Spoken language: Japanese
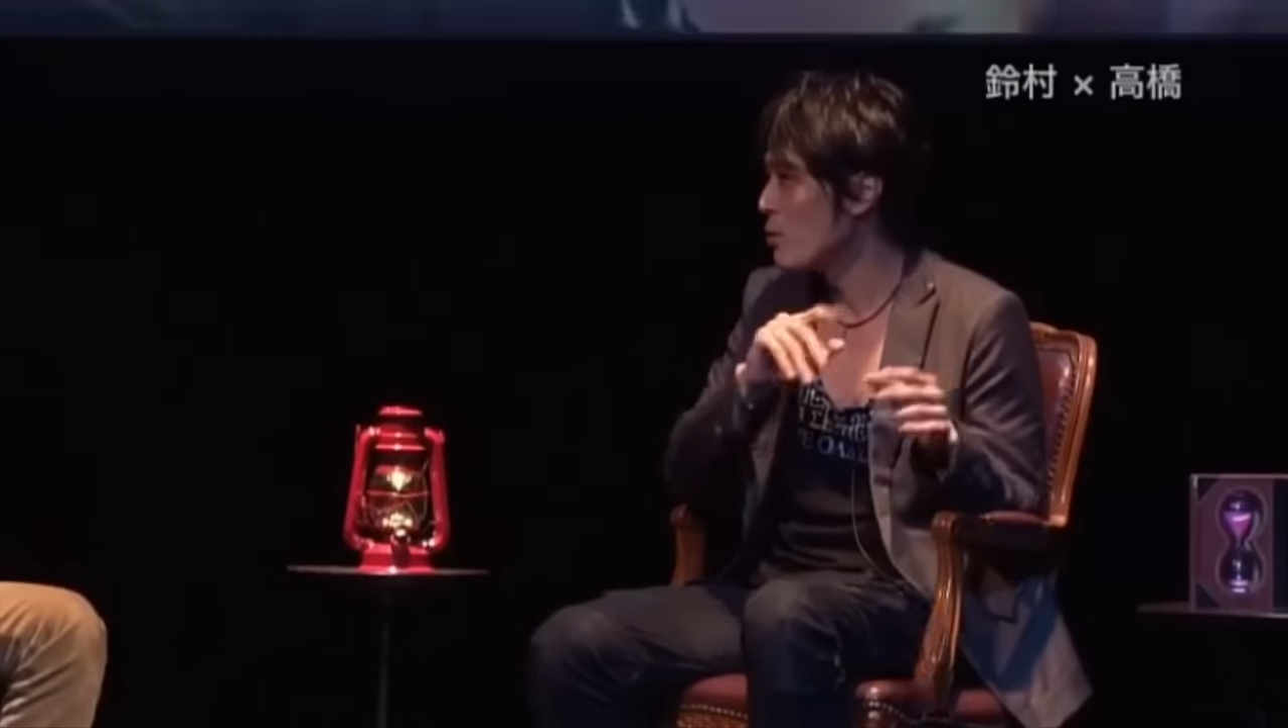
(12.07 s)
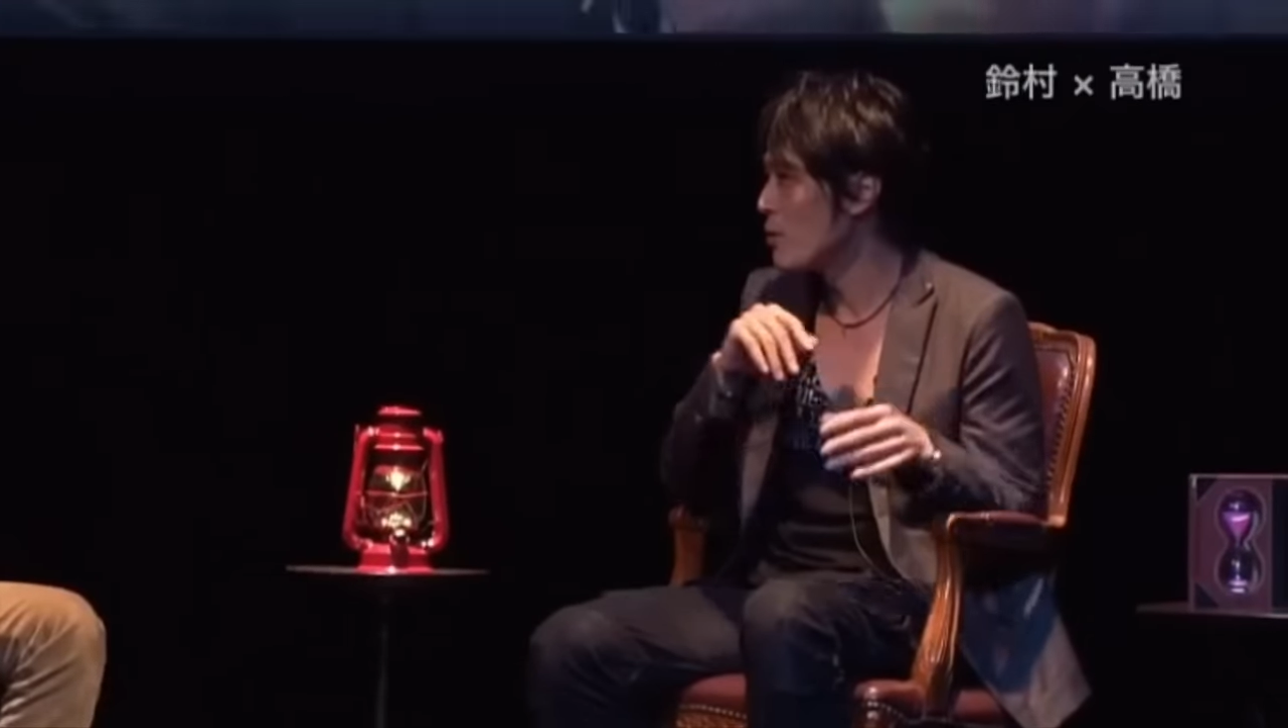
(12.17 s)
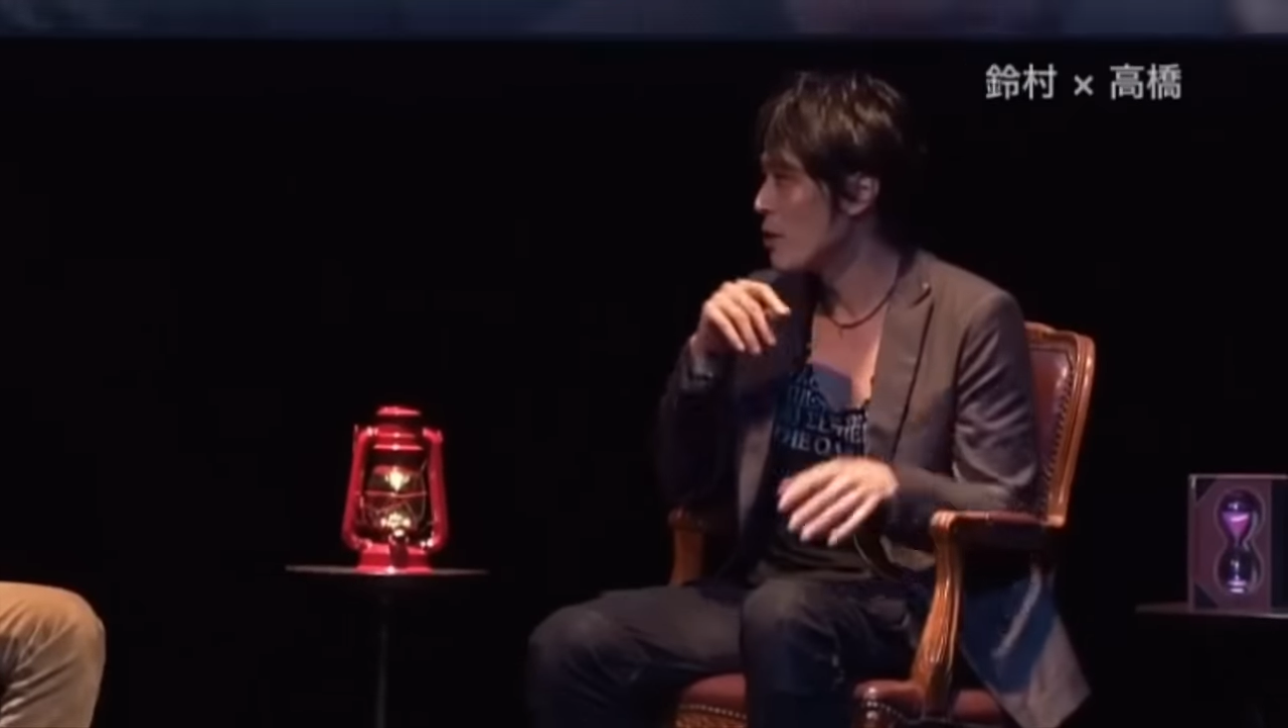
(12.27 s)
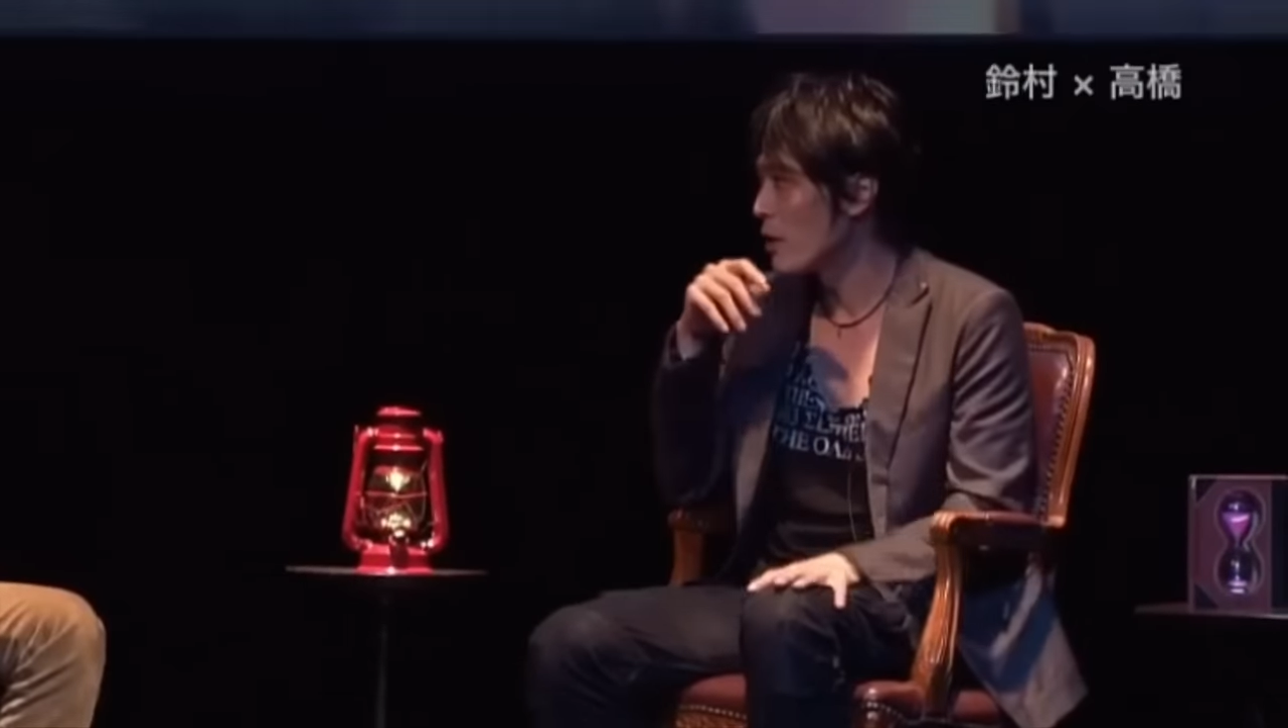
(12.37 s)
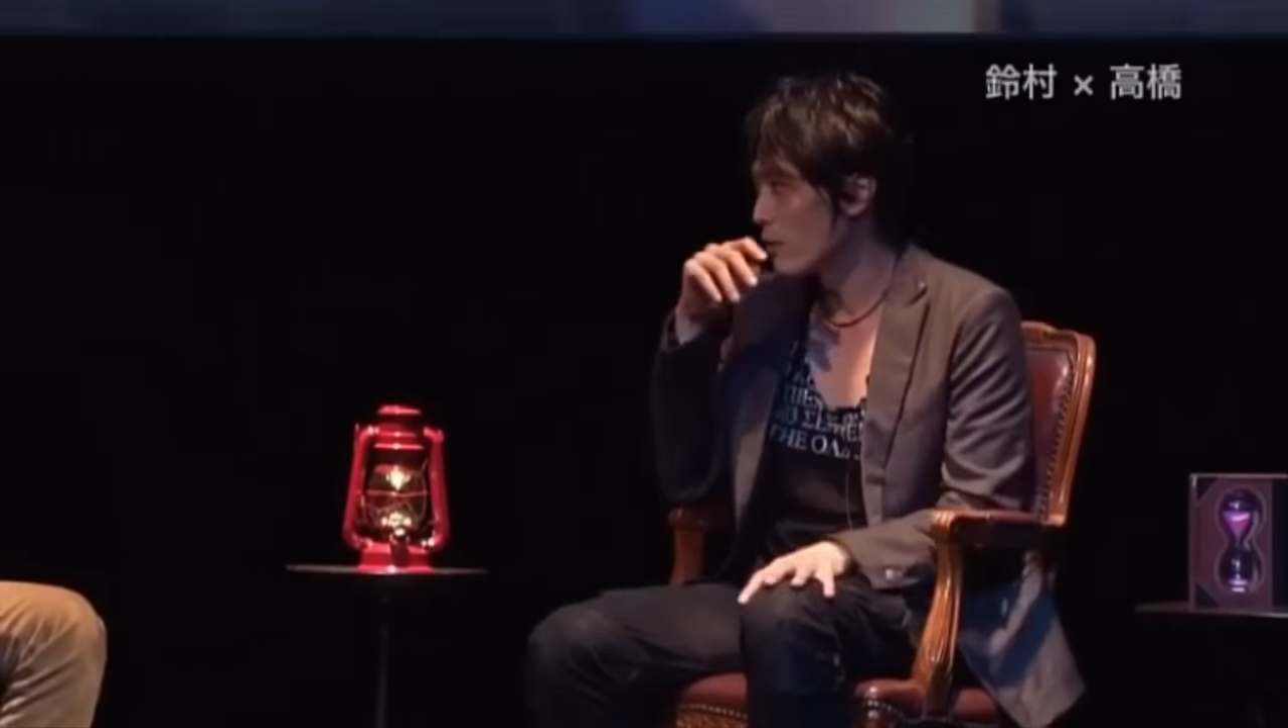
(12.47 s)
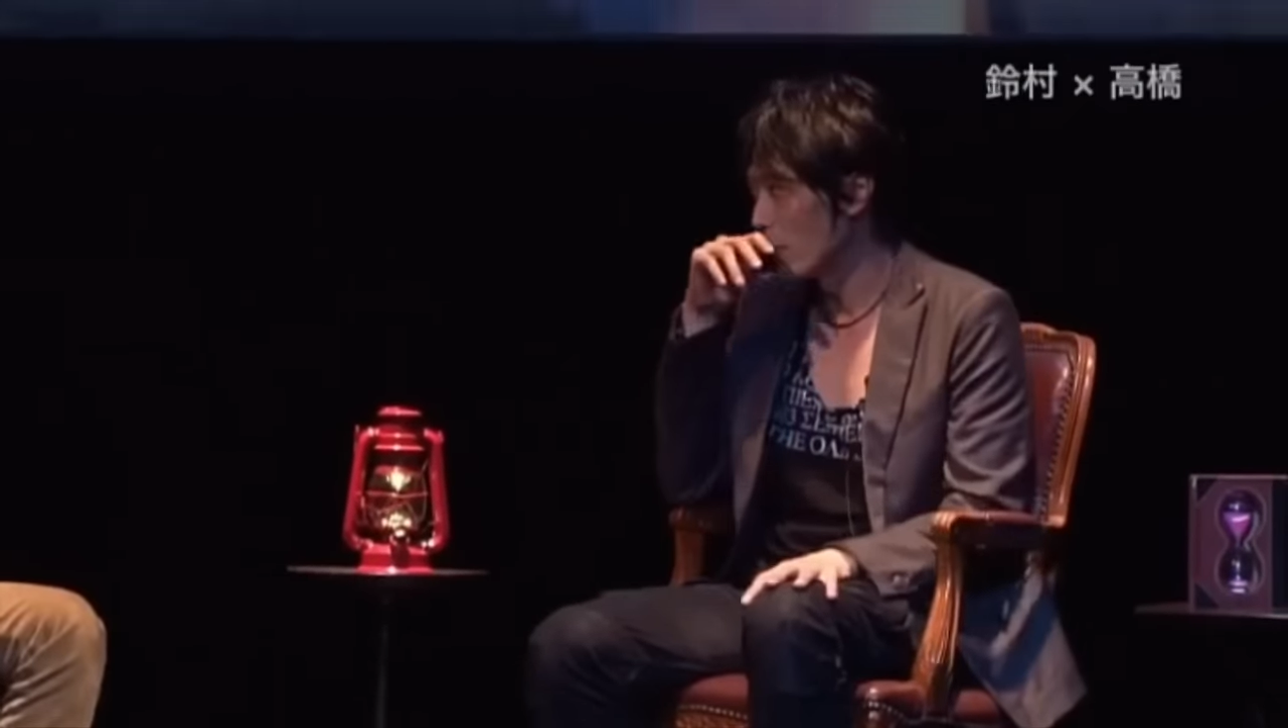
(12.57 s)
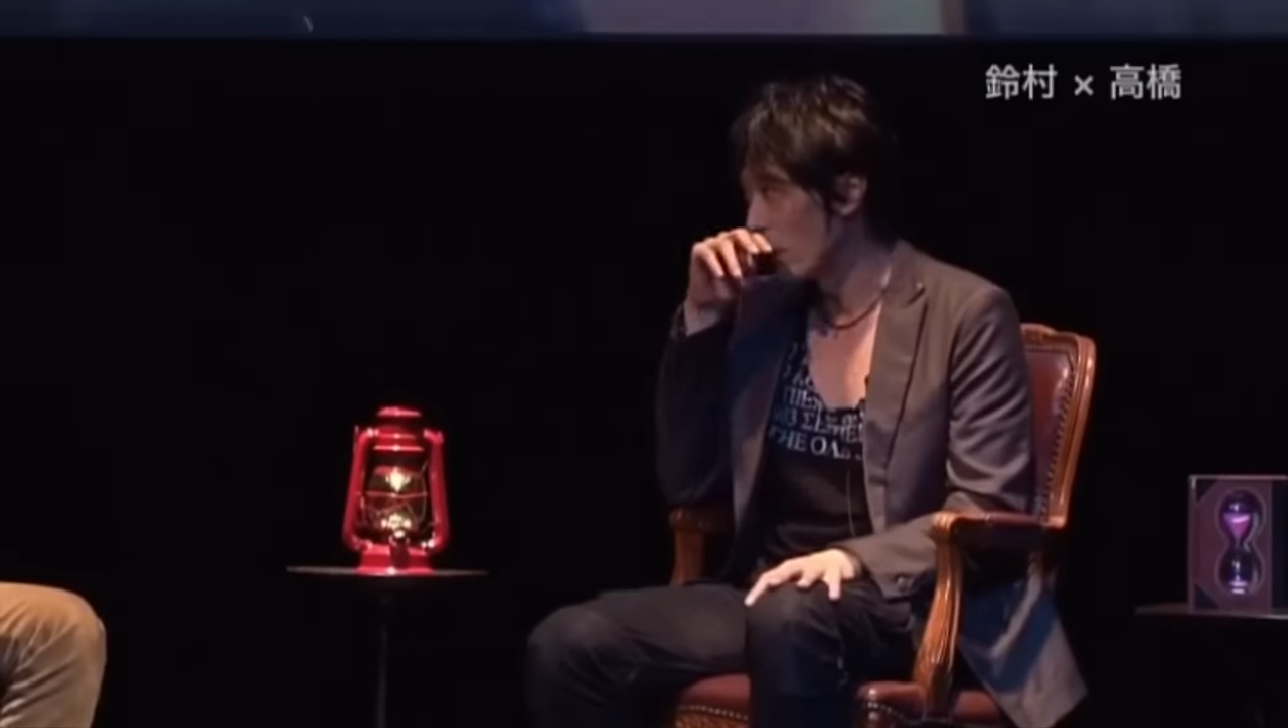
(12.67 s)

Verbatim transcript: 準備しないと